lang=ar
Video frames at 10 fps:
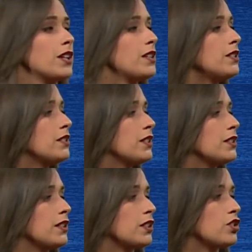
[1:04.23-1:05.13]
راس 3
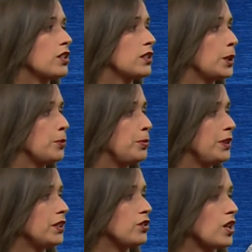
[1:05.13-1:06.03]
درجات
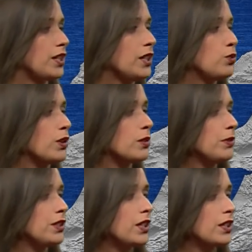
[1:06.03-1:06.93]
بجانيت و8
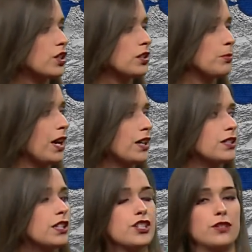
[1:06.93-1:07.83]
درجات
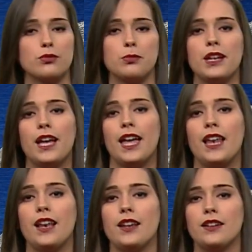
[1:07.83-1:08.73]
بأقصى الجنوب
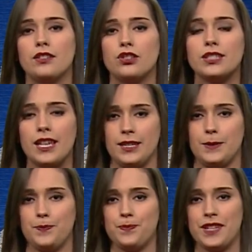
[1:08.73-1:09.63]
الجزائري
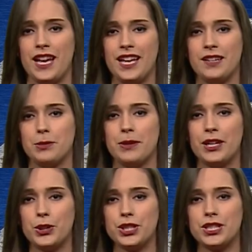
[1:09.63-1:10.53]
بما
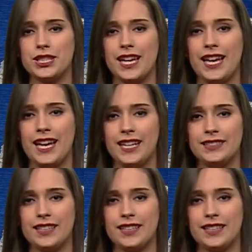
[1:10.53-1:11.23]
يخص حالة